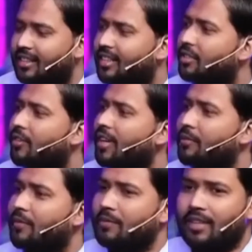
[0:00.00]
ये सवाल
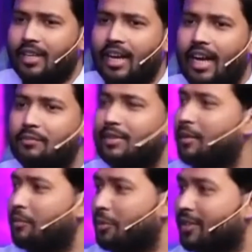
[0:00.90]
हम आपसे
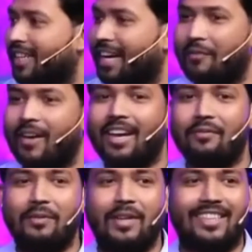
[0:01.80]
भी पूछते हैं हमारे
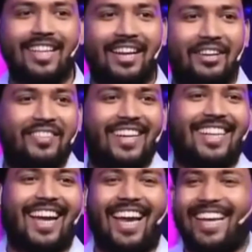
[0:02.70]
पे भी इतना
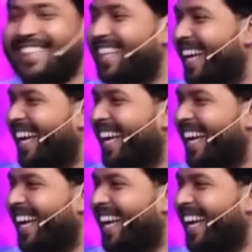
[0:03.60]
कमेंट आया इतना